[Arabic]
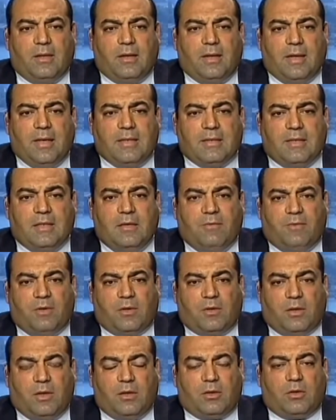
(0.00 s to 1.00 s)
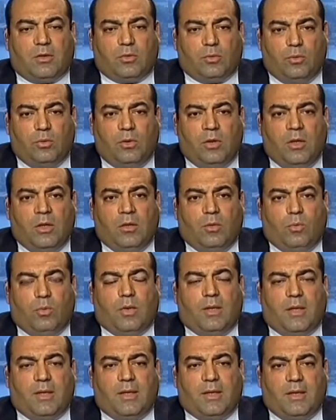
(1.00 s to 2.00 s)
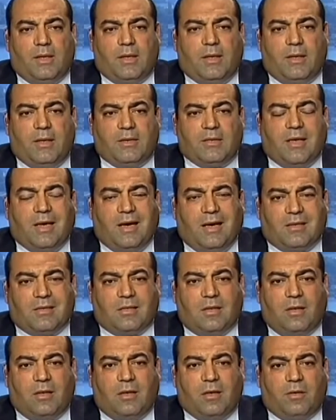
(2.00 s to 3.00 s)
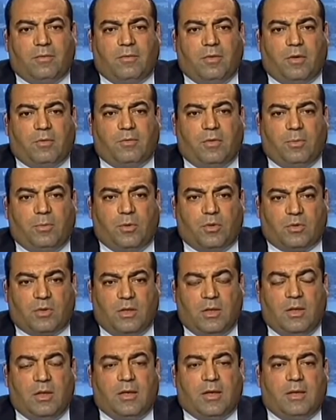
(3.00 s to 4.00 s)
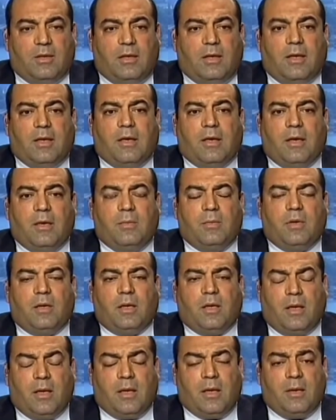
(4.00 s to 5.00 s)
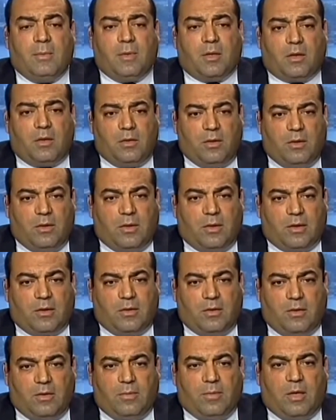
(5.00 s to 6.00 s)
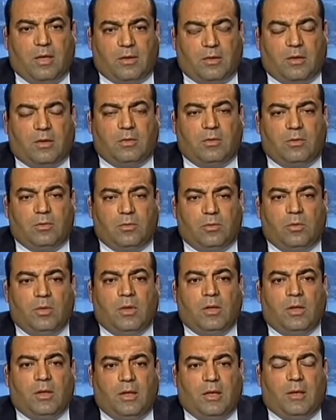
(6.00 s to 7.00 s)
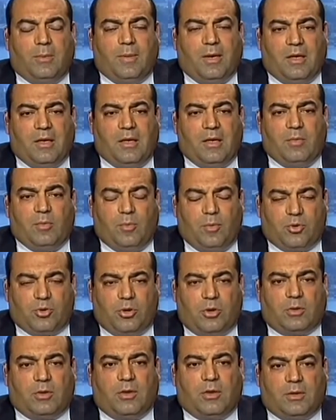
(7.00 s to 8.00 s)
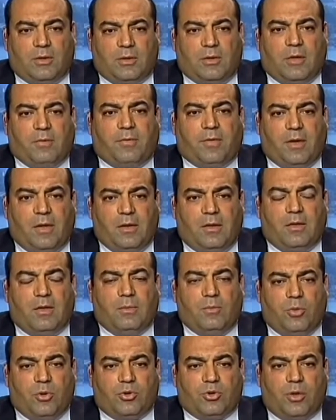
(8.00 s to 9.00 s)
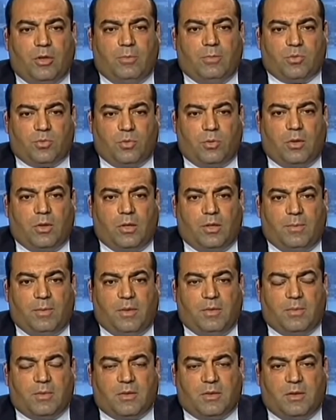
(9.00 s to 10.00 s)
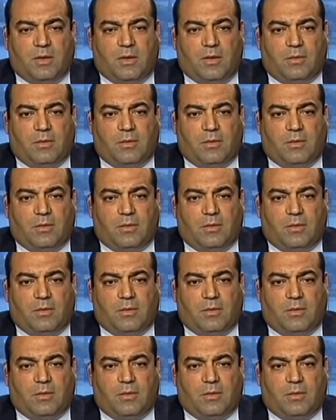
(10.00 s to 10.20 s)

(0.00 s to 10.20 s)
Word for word: هذه الفتره لن تطول واذا حصل اخفاق في البورصه خلال الايام القليله القادمه اعتقد انه بعدها مباشره هترتفع المؤشرات بصوره ايجابيه باذن الله.